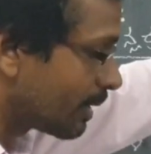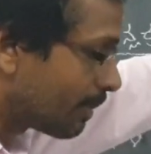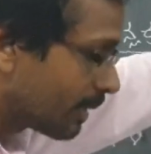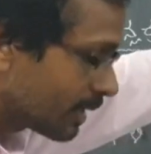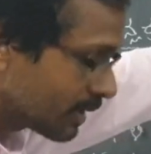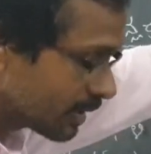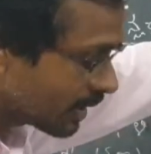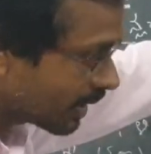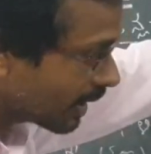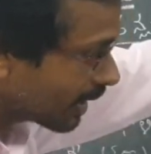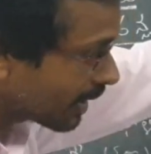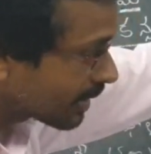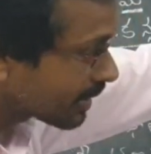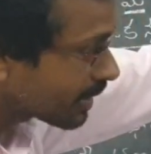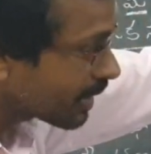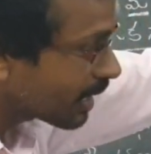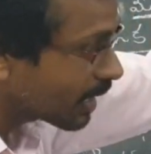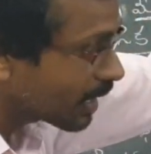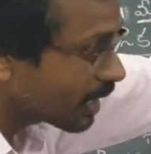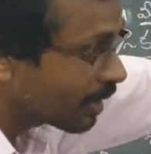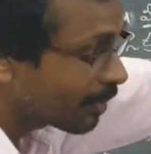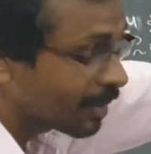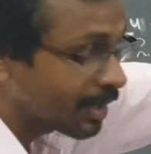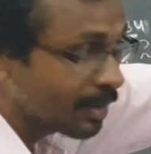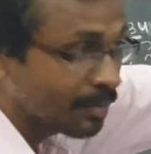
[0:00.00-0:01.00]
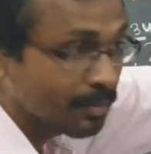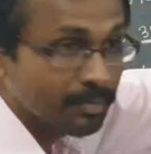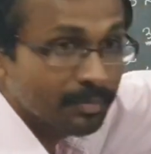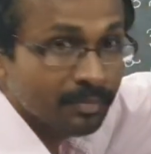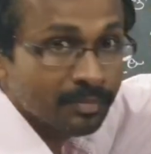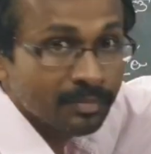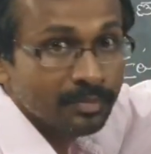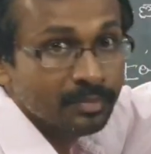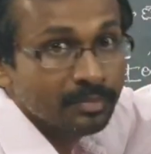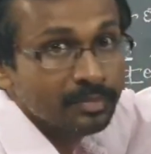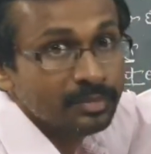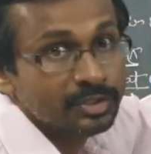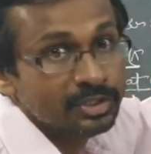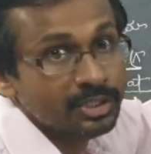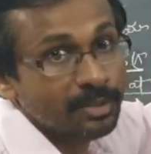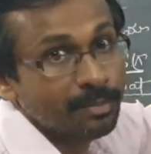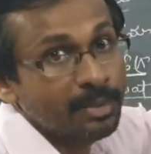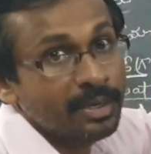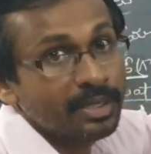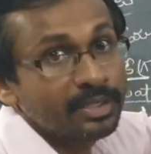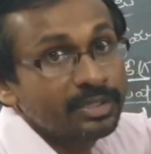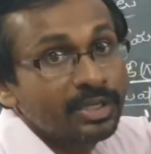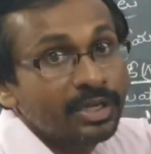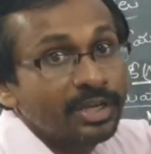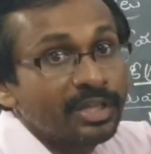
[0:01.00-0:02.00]
నిబంధనల దాకా మనం
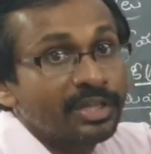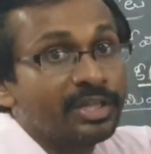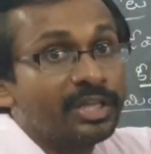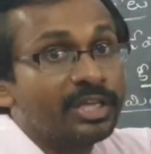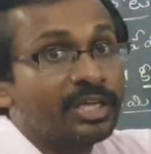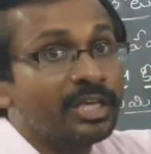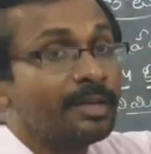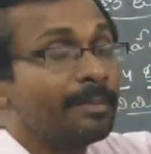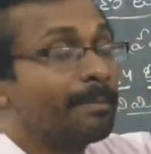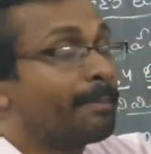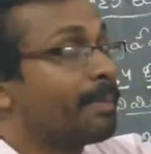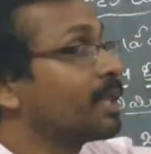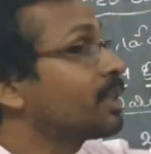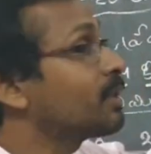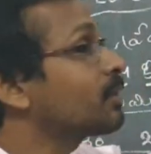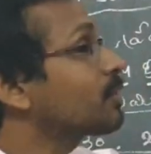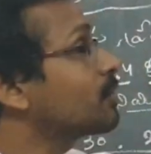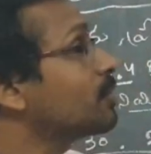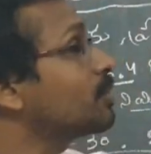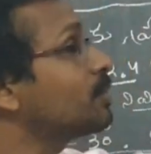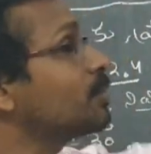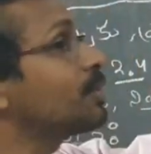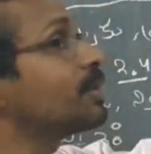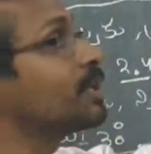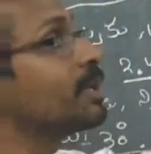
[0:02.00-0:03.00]
చెప్పడం జరిగింది ఈ పదకొండు